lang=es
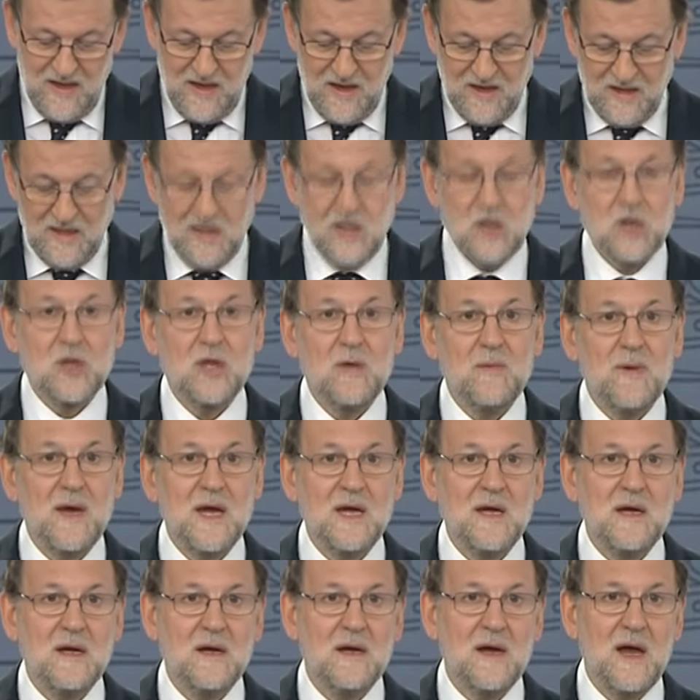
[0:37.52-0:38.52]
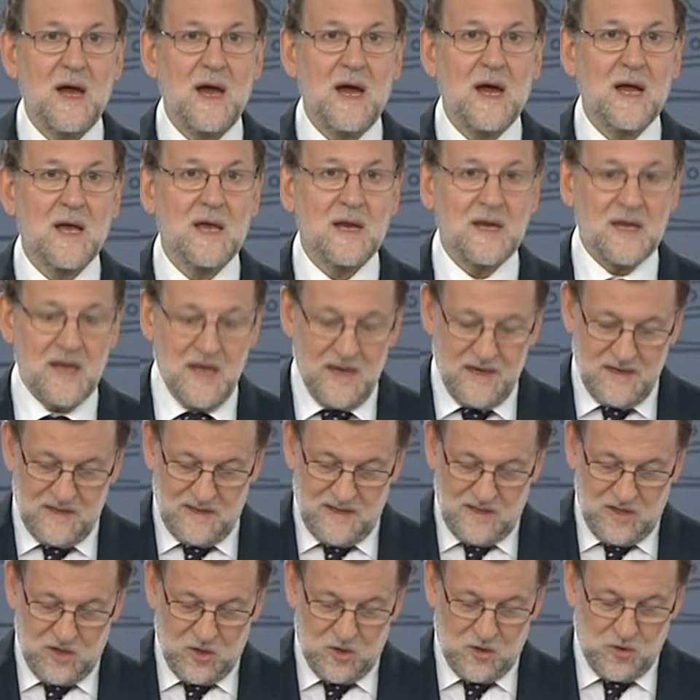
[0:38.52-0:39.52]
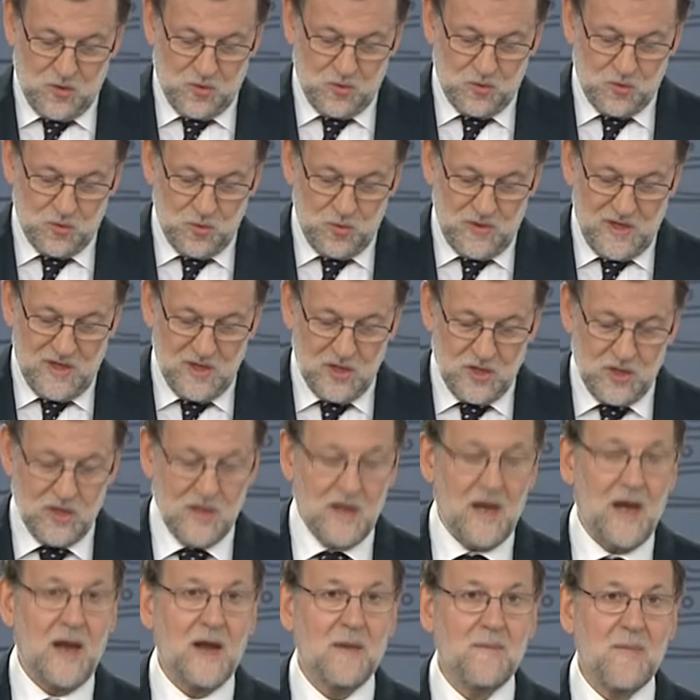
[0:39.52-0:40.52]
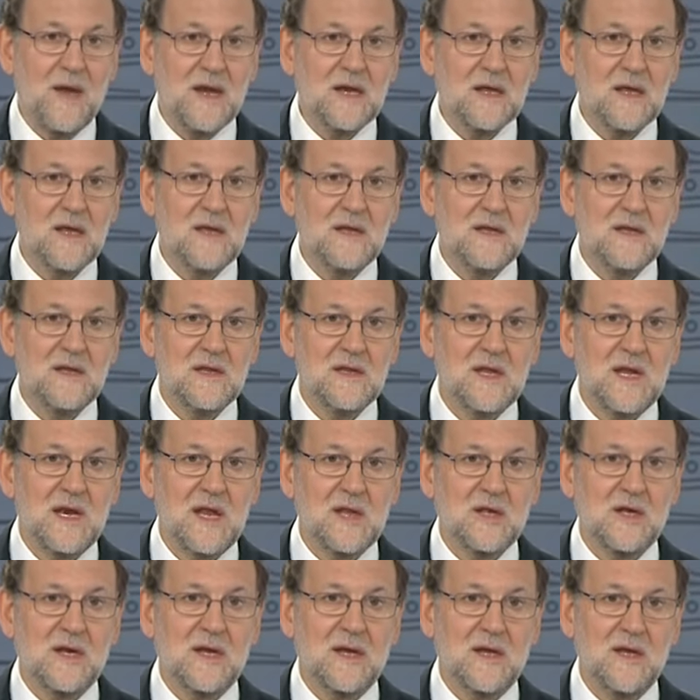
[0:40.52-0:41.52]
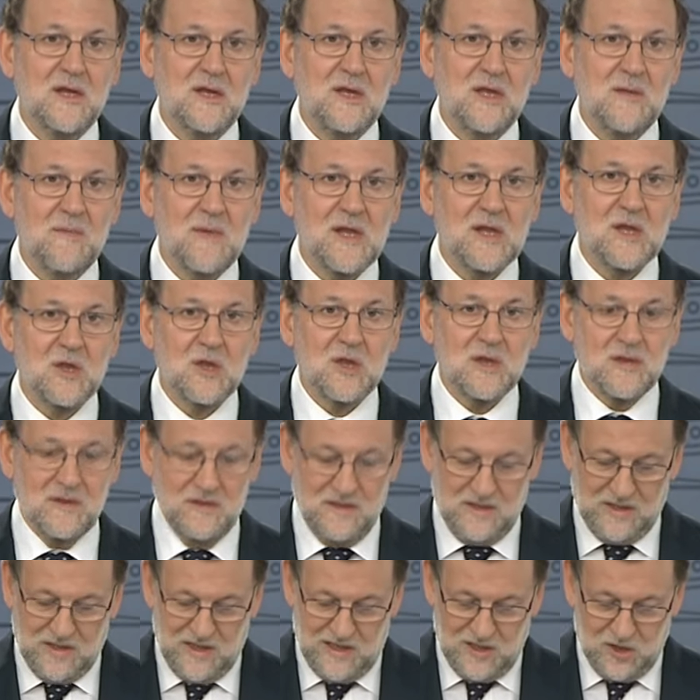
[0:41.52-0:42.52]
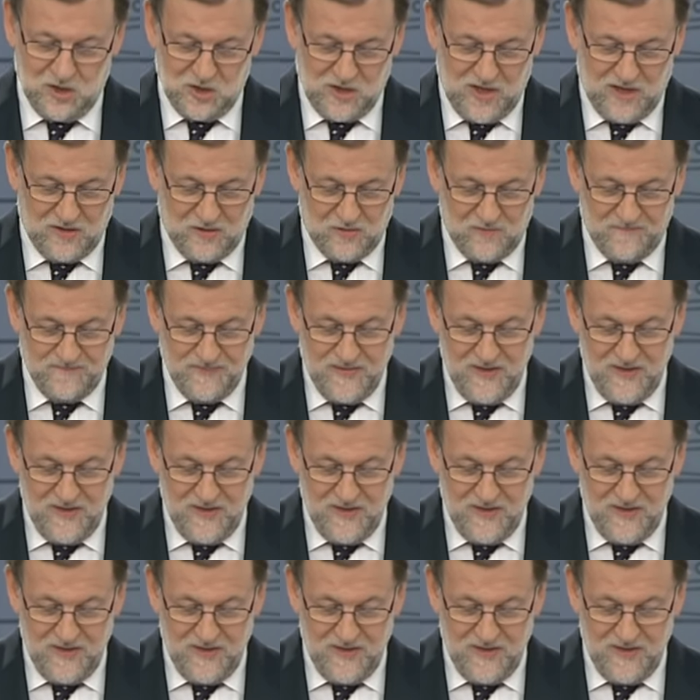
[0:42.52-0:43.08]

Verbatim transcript: ni se van a crear estructuras al margen de las legítimas del Estado.